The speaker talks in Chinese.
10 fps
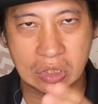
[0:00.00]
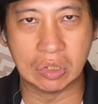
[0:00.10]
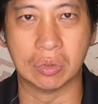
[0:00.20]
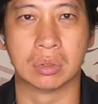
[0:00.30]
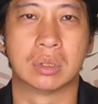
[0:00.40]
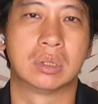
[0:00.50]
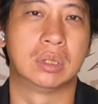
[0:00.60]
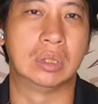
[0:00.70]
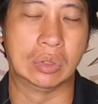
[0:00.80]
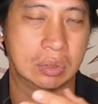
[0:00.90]
救，
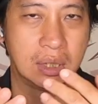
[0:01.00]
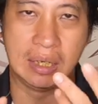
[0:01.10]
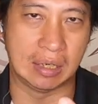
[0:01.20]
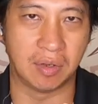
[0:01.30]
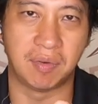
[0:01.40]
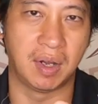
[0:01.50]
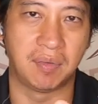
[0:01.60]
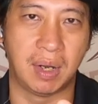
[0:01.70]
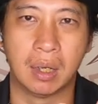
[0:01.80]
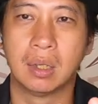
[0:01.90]
只有这两个
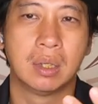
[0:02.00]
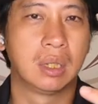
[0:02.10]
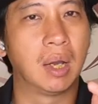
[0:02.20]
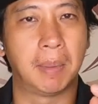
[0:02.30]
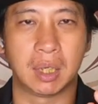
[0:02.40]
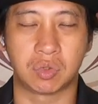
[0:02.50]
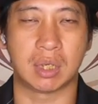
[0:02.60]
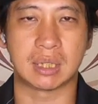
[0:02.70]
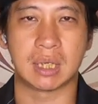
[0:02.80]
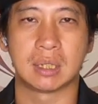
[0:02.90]
方法：要么
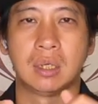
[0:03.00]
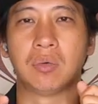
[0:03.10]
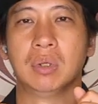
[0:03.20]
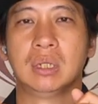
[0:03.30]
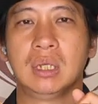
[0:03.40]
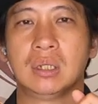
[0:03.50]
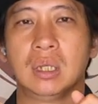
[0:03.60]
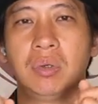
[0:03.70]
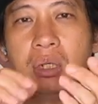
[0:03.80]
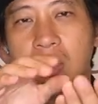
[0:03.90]
抓刹车稳定，
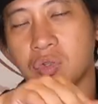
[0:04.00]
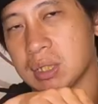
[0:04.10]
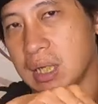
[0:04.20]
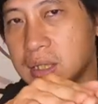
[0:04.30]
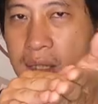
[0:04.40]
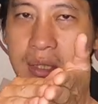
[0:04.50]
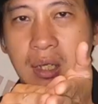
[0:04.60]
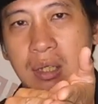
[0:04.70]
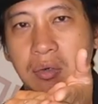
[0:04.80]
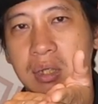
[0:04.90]
因为你抓刹车
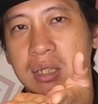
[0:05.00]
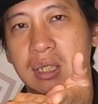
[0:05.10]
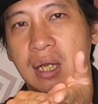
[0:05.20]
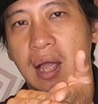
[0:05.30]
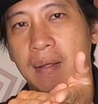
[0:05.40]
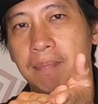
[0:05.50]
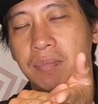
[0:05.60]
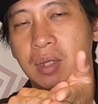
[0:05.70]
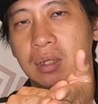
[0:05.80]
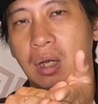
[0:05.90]
车一定会起来，
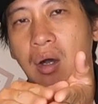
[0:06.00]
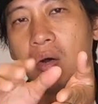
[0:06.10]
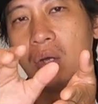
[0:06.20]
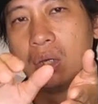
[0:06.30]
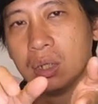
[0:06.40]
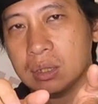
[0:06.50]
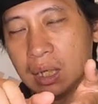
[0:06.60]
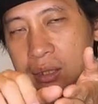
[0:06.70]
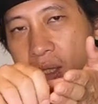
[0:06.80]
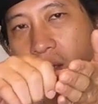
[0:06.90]
然后
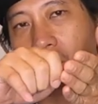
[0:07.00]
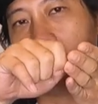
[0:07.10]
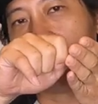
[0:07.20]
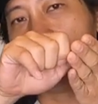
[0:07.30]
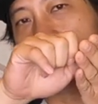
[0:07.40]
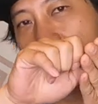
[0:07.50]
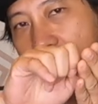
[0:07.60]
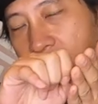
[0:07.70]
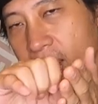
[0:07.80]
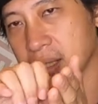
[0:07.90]
让车子稳定，
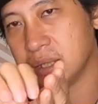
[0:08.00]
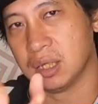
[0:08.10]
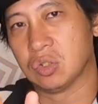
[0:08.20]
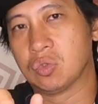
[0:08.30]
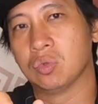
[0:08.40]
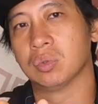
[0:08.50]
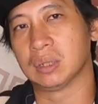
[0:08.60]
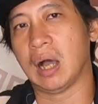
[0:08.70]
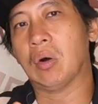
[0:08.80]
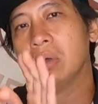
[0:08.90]
尽量减速
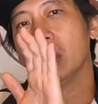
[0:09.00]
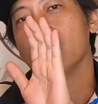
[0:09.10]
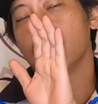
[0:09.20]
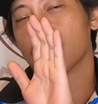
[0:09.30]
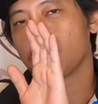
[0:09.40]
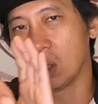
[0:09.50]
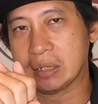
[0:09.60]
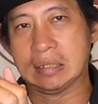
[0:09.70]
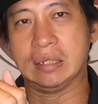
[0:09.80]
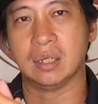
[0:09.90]
到要
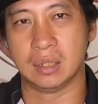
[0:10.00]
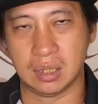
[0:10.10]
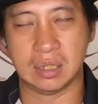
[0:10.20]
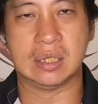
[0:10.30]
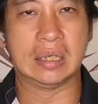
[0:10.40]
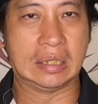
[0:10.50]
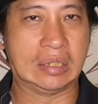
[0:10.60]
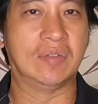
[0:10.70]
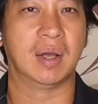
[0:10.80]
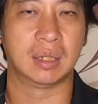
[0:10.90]
撞击点以前的
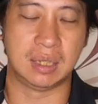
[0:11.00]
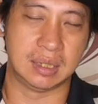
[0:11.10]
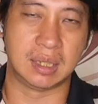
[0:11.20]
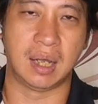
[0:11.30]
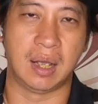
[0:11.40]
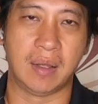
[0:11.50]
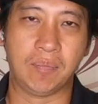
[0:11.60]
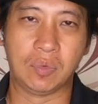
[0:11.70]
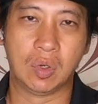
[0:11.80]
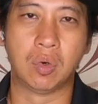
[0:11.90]
地方停下来；
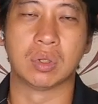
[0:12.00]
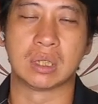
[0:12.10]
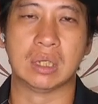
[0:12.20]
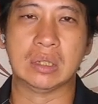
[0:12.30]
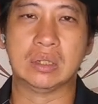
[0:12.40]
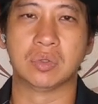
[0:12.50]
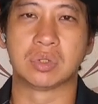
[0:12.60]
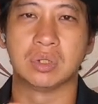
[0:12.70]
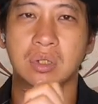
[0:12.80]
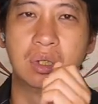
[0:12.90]
或者就
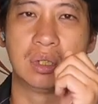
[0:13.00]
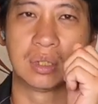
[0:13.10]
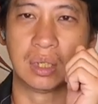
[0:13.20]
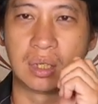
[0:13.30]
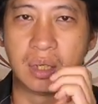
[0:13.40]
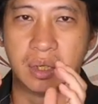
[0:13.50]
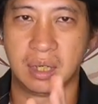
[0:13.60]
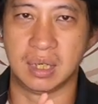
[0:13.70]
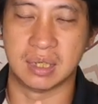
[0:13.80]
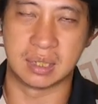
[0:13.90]
是整个
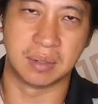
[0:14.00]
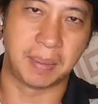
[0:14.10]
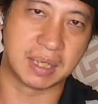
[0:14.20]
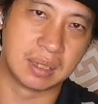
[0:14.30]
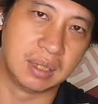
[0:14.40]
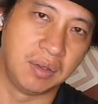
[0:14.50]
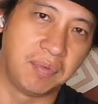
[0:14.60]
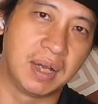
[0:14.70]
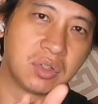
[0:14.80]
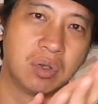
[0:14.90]
release，把身体
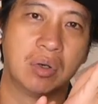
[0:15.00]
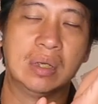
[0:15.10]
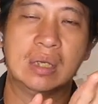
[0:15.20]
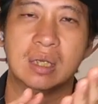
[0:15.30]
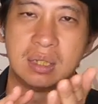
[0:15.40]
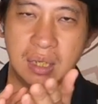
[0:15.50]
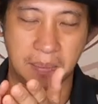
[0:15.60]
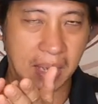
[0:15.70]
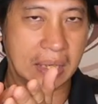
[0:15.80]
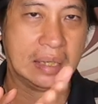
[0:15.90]
放松。
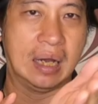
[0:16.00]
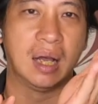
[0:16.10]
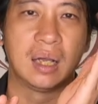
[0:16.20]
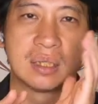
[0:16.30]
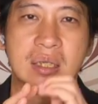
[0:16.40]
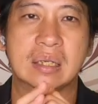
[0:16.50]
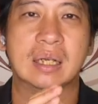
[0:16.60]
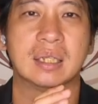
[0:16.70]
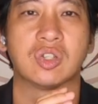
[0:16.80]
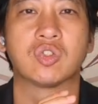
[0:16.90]
想办法让它车
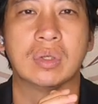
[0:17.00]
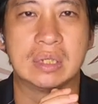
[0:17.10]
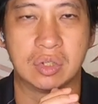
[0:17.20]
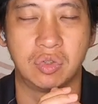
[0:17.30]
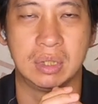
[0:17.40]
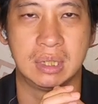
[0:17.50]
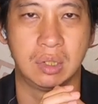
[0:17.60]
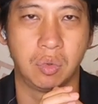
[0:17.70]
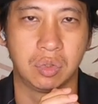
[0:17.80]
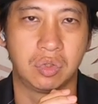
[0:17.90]
辆再顺着循
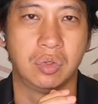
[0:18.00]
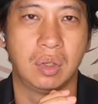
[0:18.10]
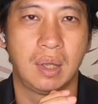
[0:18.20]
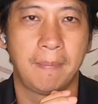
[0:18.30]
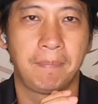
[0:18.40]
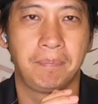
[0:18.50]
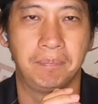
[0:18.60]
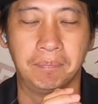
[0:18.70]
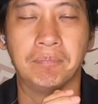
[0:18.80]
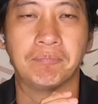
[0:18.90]
迹过去，
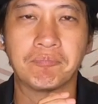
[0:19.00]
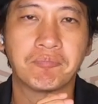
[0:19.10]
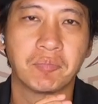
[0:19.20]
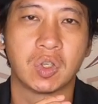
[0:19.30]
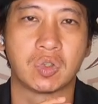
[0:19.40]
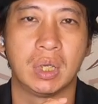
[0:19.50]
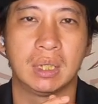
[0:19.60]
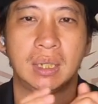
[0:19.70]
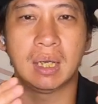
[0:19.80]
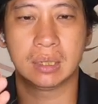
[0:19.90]
嗯，所
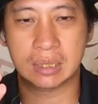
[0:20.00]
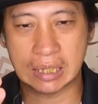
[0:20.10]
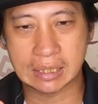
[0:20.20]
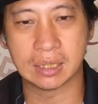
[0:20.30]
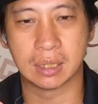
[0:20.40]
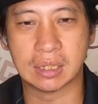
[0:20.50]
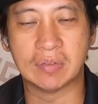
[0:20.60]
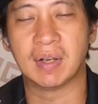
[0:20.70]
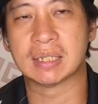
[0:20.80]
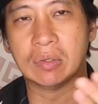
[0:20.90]
以当下次真
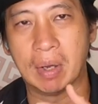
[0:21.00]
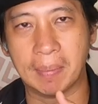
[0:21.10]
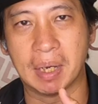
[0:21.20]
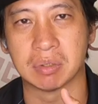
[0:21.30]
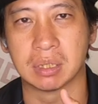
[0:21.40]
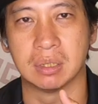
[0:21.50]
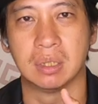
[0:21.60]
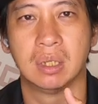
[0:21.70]
正发生外抛时，